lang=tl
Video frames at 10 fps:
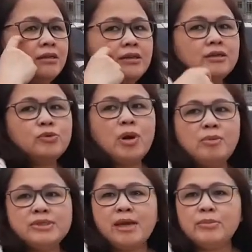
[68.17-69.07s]
Di
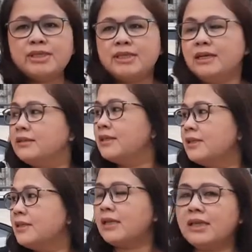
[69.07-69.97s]
sumama sa amin si daddy sa,
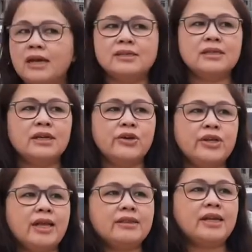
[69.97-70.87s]
sa taas. Eh. Ngayon,
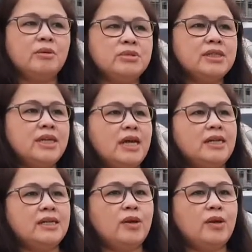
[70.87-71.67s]
naantay namin si daddy.